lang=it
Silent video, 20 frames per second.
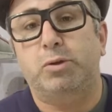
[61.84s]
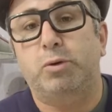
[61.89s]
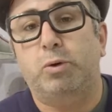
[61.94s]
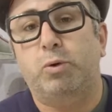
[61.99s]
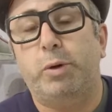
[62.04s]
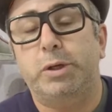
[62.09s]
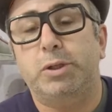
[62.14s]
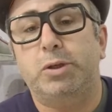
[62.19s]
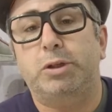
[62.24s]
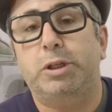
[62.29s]
su
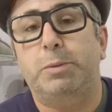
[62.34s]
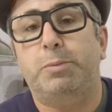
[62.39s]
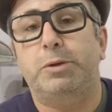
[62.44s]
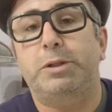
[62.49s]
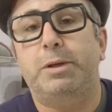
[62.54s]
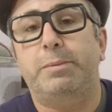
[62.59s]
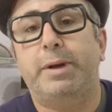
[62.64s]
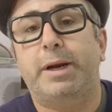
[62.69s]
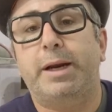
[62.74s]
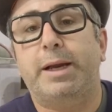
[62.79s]
questo tipo
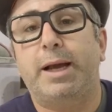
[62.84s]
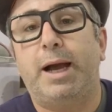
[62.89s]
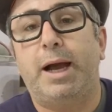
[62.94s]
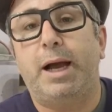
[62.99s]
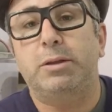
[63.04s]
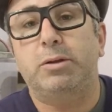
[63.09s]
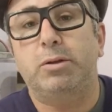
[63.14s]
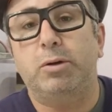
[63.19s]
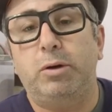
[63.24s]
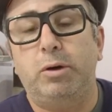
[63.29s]
di
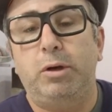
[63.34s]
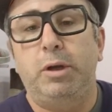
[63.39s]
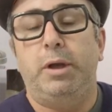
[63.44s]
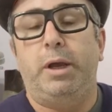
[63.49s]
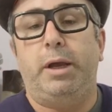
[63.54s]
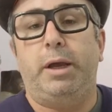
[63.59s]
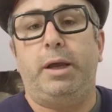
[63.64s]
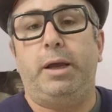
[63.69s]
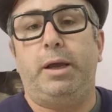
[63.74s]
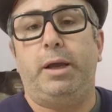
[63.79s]
mercato
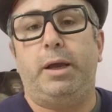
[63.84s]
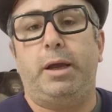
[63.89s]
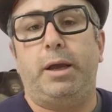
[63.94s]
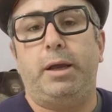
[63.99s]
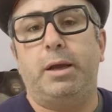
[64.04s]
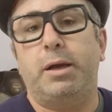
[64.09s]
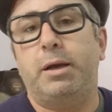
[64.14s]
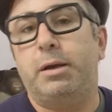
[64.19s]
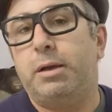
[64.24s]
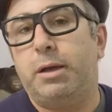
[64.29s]

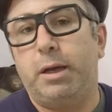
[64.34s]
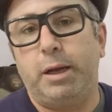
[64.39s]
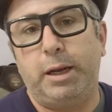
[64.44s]
eh,